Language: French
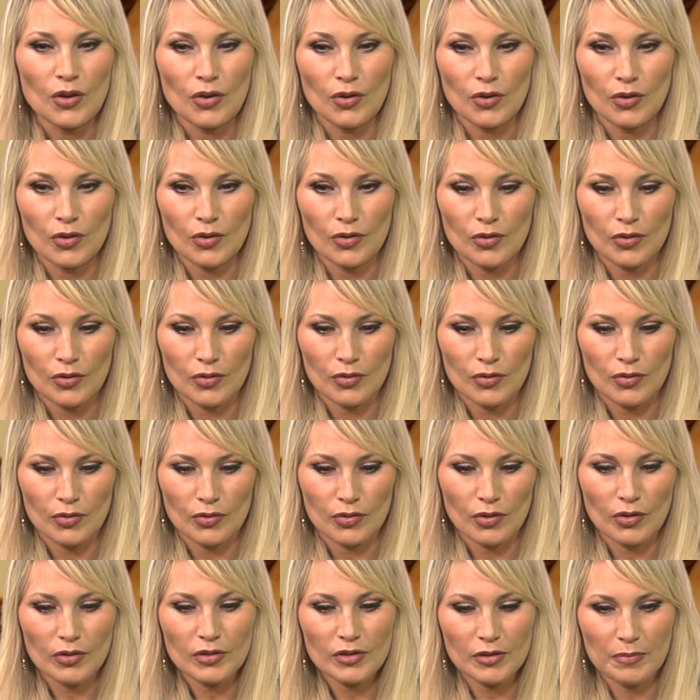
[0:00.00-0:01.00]

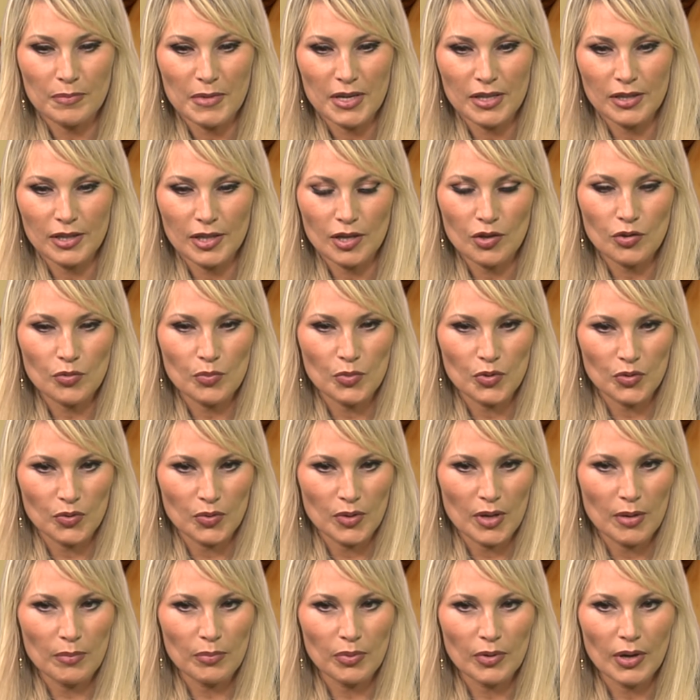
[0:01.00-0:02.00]
Euh, dans ce métier, je me
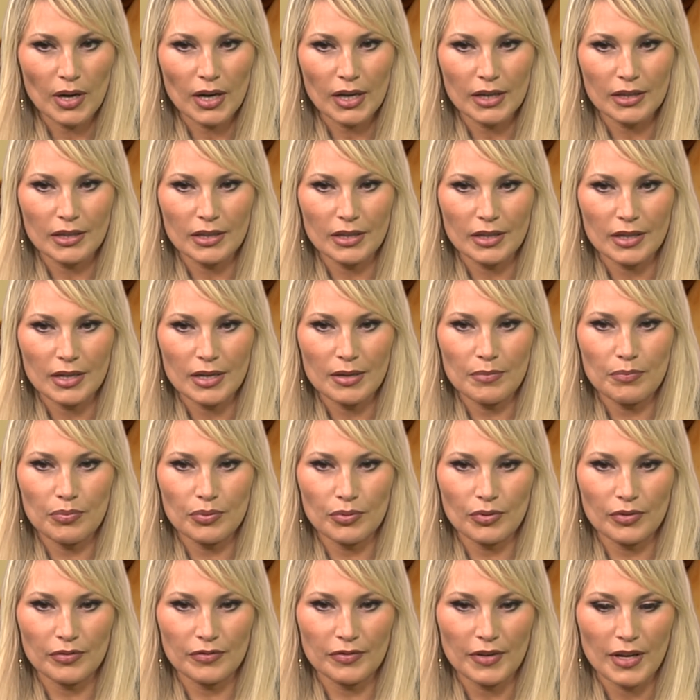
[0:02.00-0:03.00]
suis un peu arrêtée
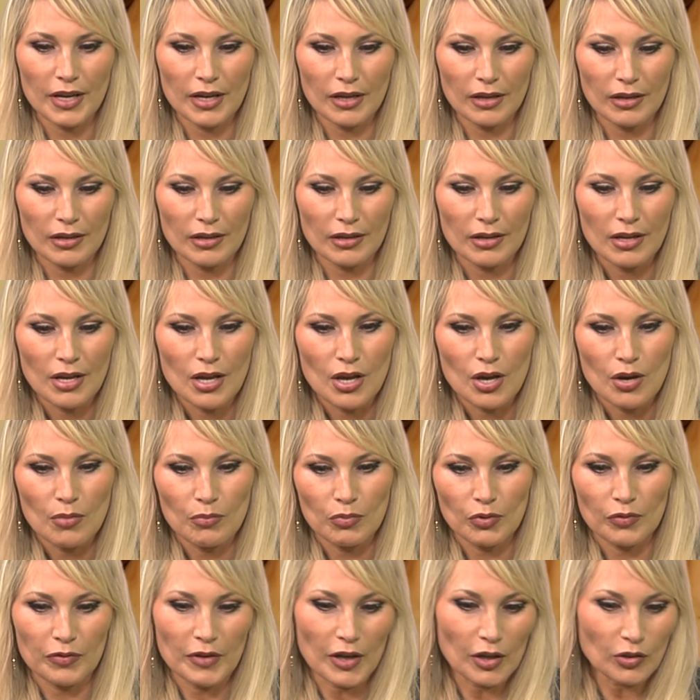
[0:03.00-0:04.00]
pour faire,
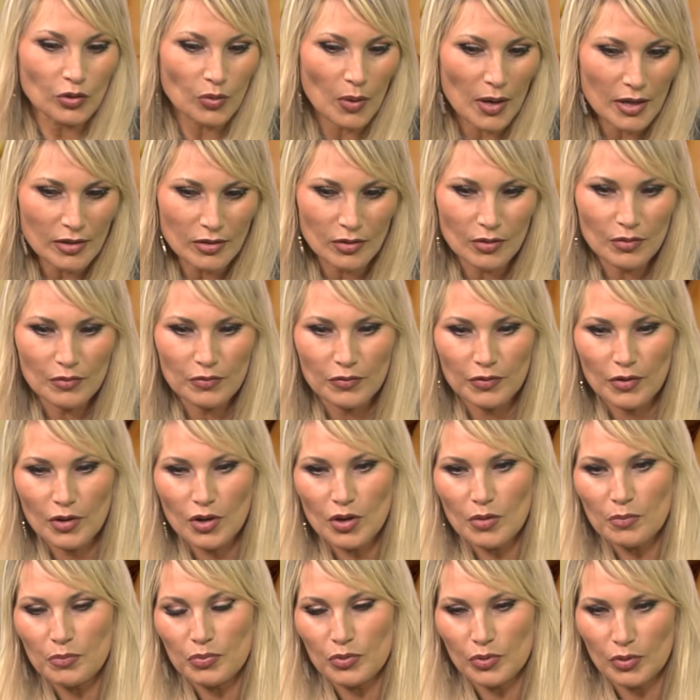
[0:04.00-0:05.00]
pour faire trois
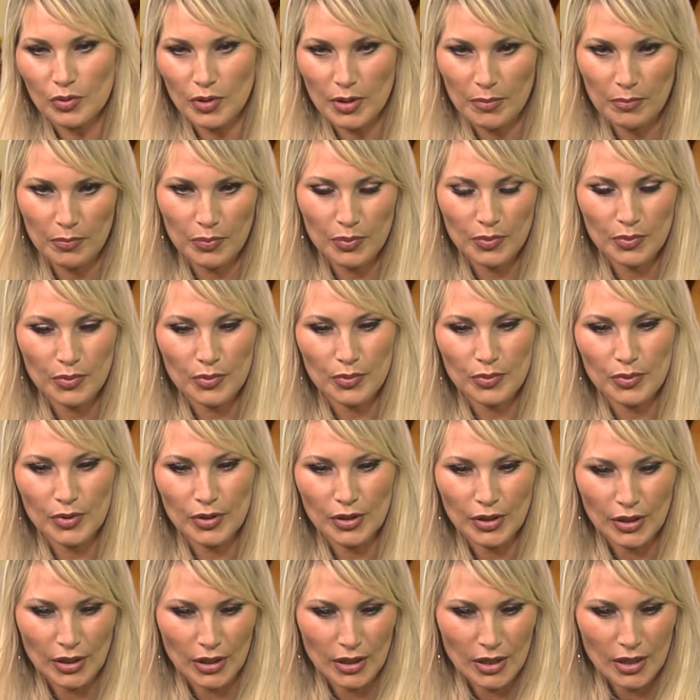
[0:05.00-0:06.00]
enfants, pour un
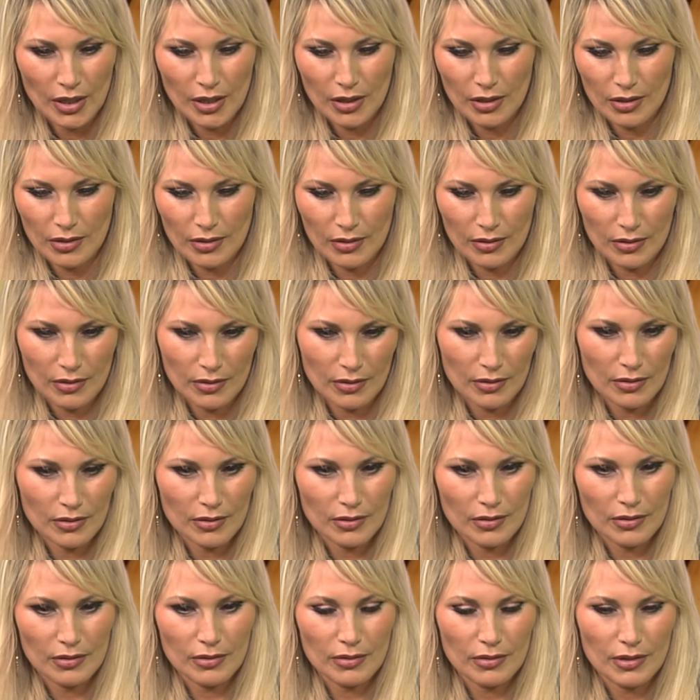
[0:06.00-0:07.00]
peu.
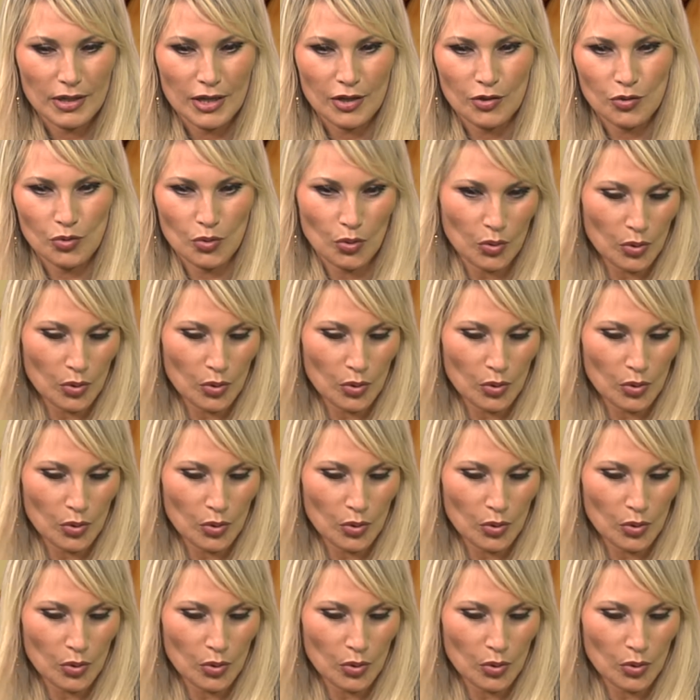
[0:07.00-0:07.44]
Euh, et je